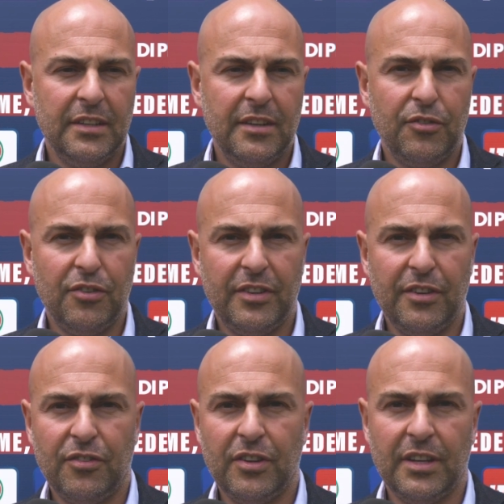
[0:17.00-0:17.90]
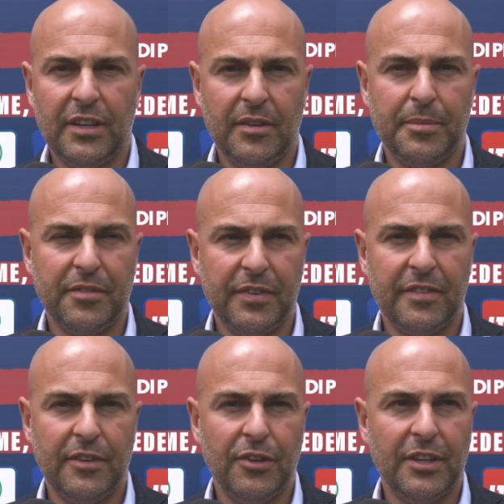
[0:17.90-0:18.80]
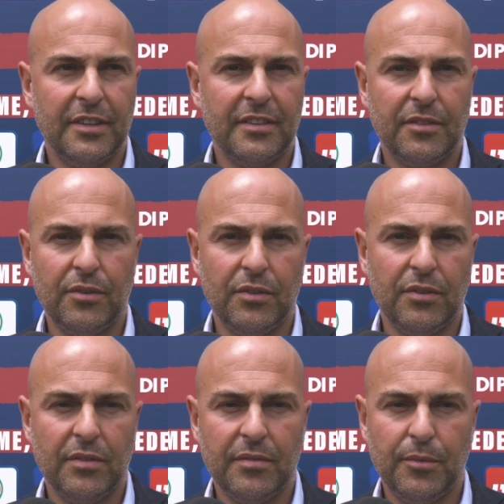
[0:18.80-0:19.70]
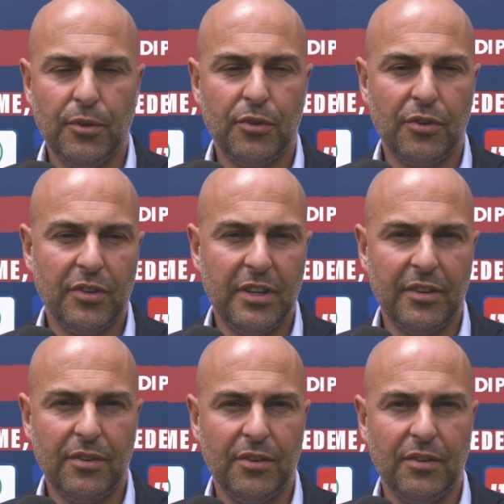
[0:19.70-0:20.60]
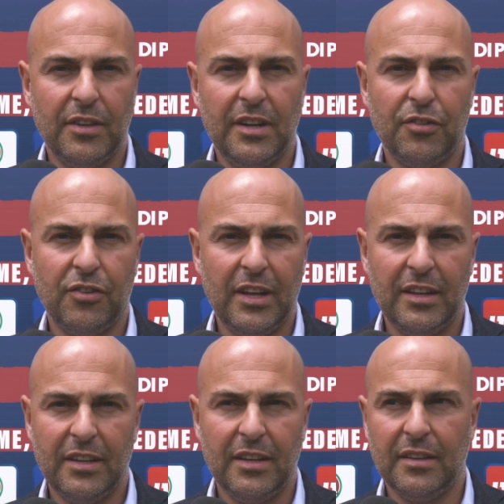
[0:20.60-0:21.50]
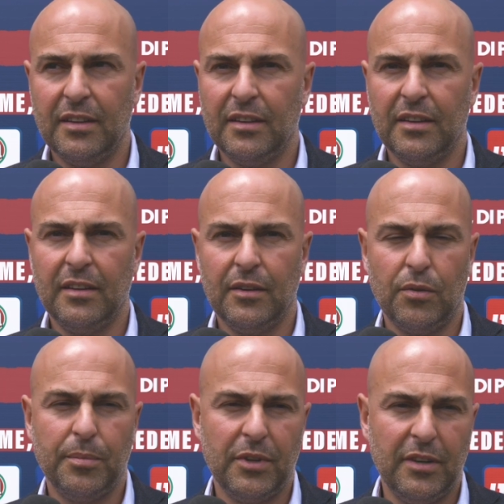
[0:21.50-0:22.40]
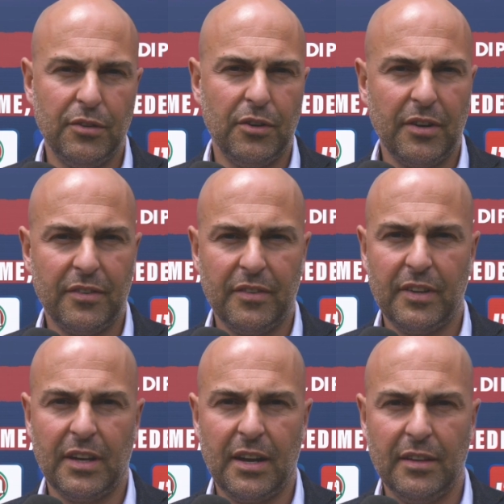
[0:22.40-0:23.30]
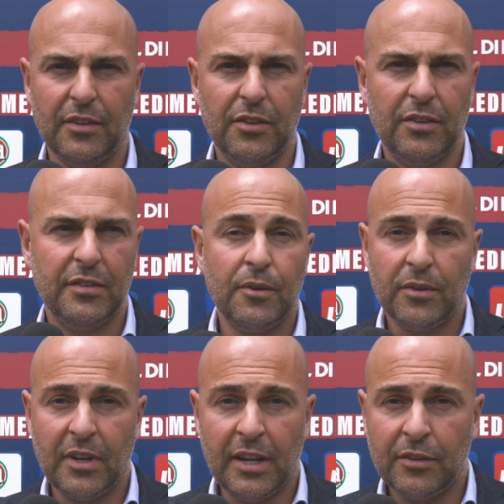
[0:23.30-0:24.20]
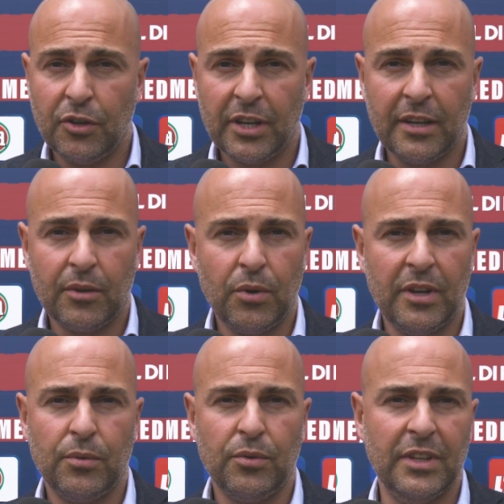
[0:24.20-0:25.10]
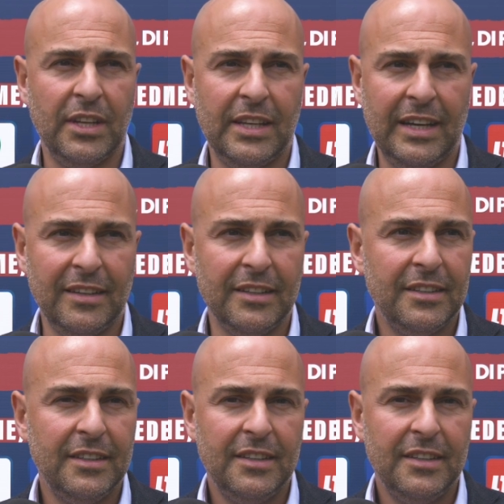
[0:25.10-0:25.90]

che gestisce alla perfezione. Sono molto contento della scelta e del gruppo di lavoro che si sta creando. È un allenatore che cura tutti i dettagli.